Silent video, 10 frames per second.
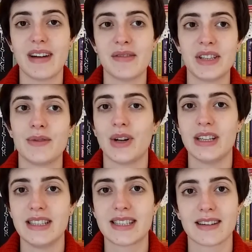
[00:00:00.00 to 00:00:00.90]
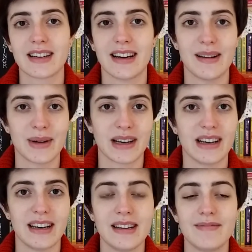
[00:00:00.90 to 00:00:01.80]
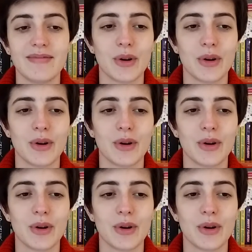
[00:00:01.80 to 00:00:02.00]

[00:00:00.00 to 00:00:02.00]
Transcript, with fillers: avete voglia di staccare magari,